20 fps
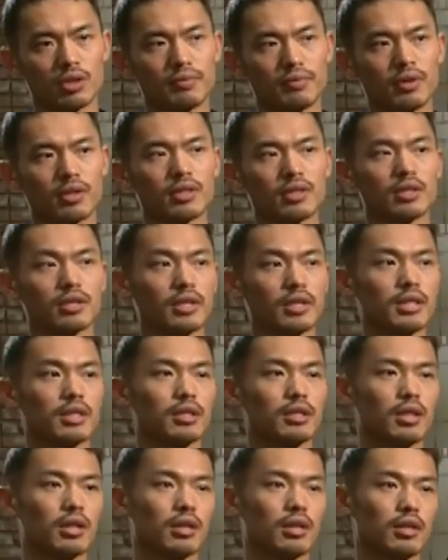做，因为
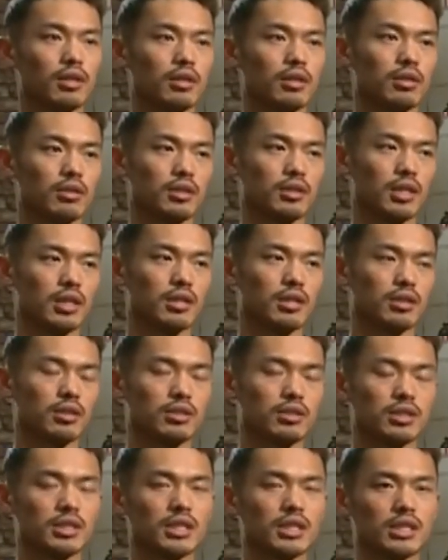可能呃，
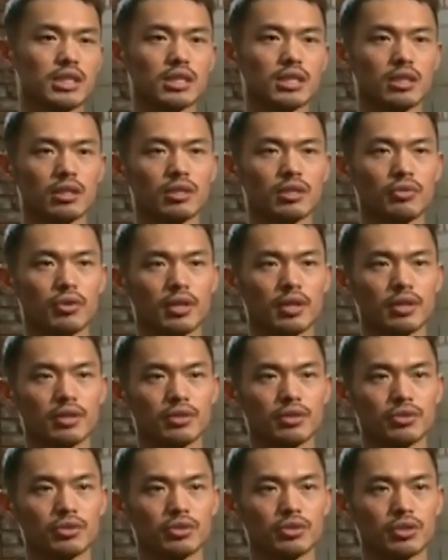也可能是自己性格的
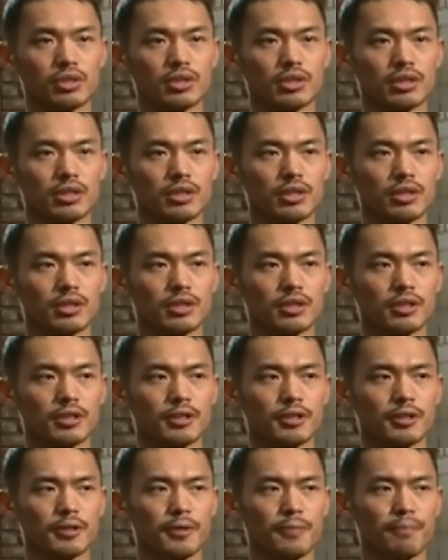原因，就
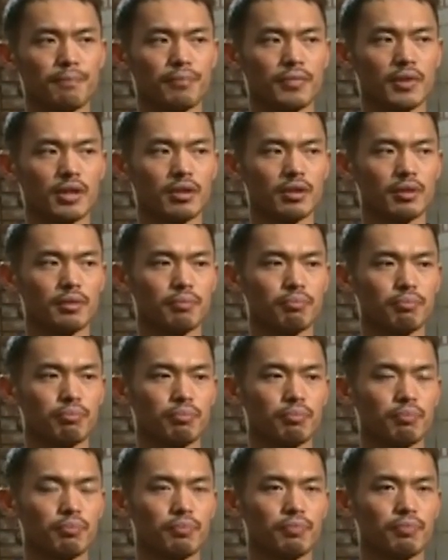是呃，
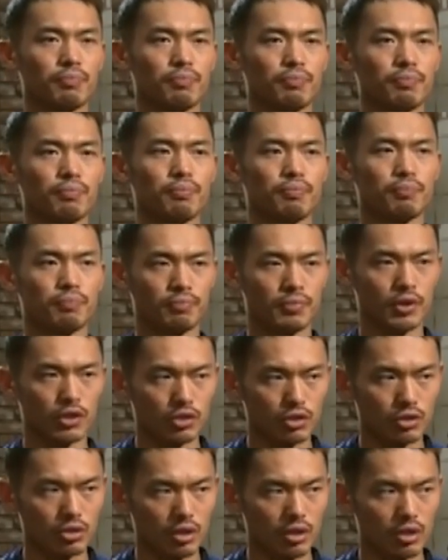要求比较高的，
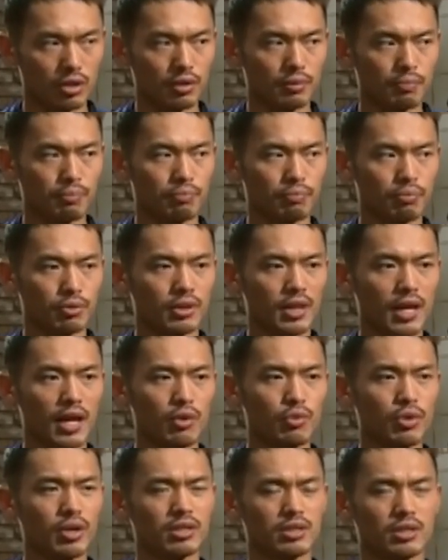要求呃，
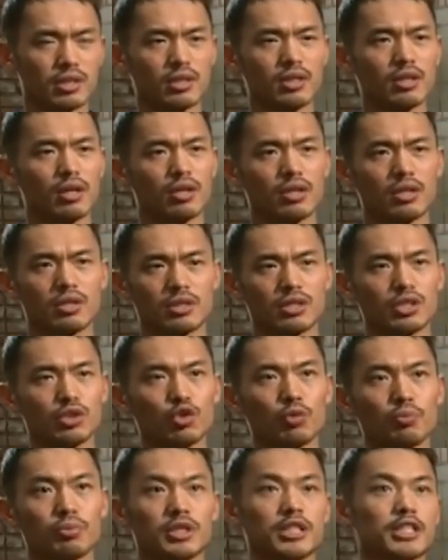不太愿意承认好
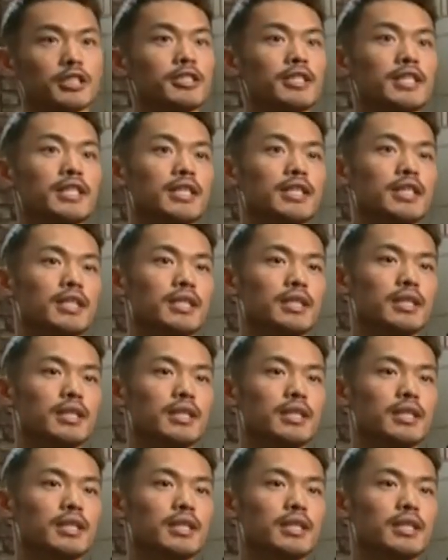像自己就不行。